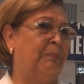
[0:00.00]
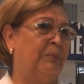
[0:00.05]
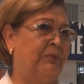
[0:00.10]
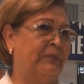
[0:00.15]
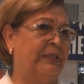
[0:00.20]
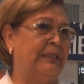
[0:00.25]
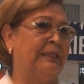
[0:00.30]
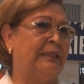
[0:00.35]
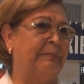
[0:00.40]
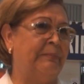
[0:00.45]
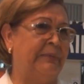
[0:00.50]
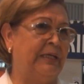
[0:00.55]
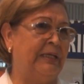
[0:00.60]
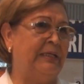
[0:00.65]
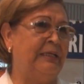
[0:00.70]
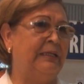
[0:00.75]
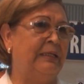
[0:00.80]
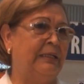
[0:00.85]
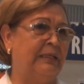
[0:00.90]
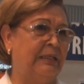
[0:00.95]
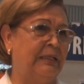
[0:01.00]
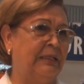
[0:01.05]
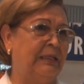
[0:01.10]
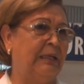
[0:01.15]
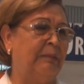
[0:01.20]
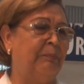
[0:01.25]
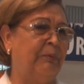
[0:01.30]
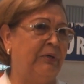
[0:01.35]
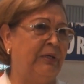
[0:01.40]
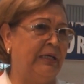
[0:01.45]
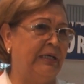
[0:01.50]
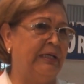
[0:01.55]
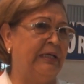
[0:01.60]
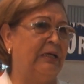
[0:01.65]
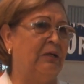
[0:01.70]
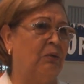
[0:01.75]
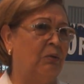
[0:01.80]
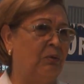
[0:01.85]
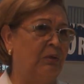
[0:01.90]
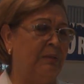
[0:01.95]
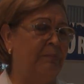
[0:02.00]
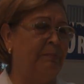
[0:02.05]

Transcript: deporte también que pueda ir a los